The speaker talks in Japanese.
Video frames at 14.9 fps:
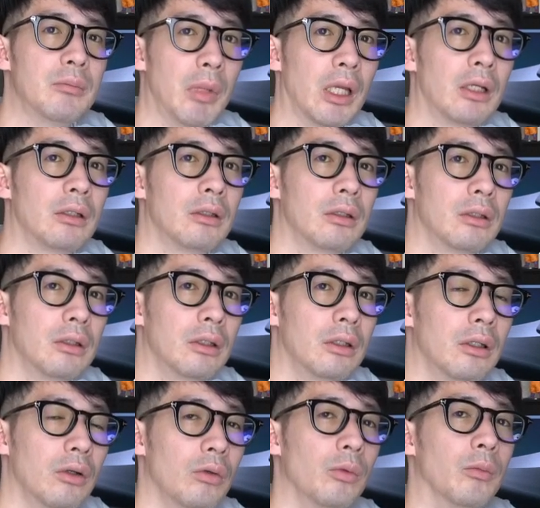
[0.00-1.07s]
面
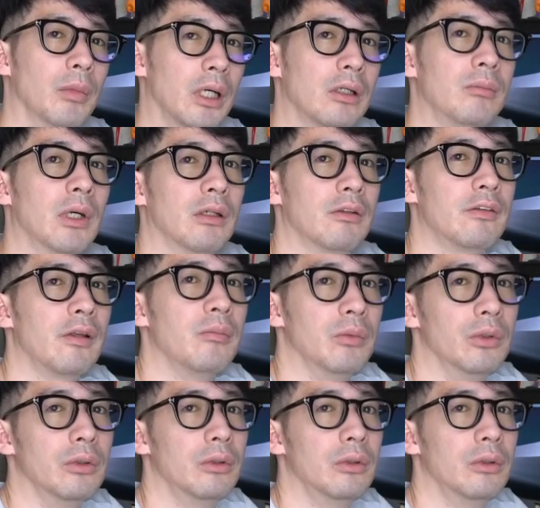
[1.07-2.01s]
ほぼ丸々全部、